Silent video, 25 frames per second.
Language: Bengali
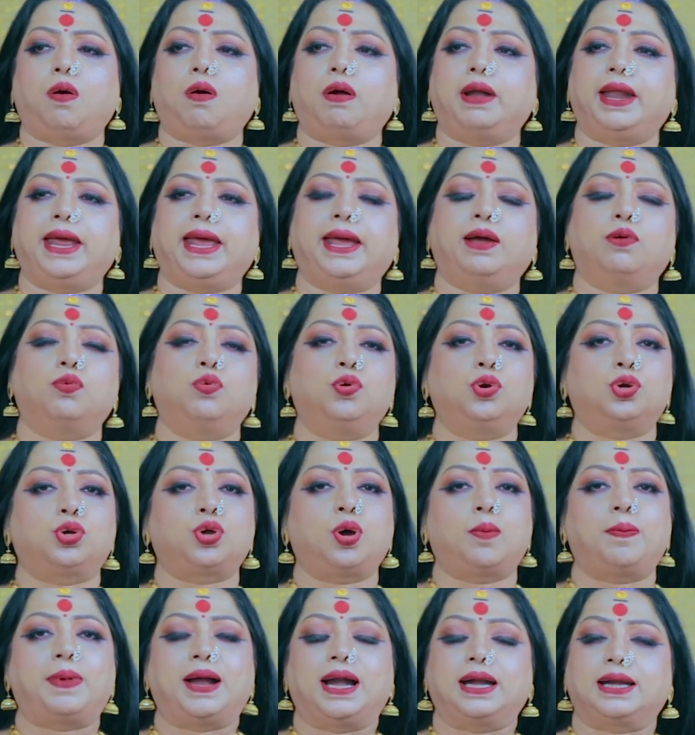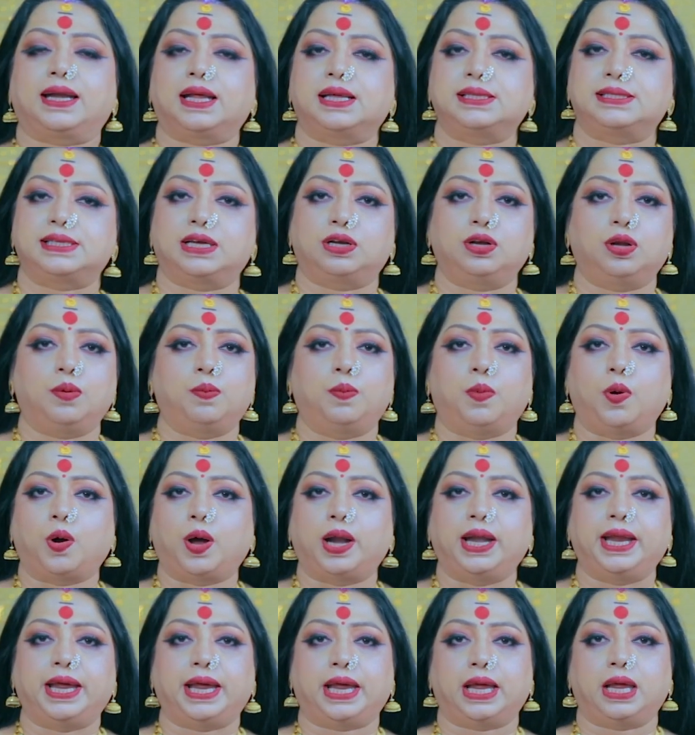অনেক উল্টো পাল্টা যেগুলো
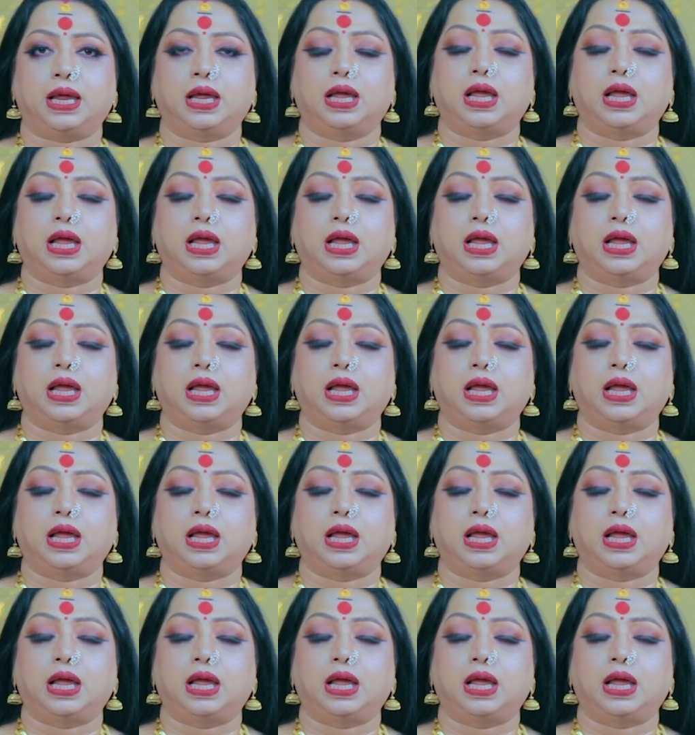বলে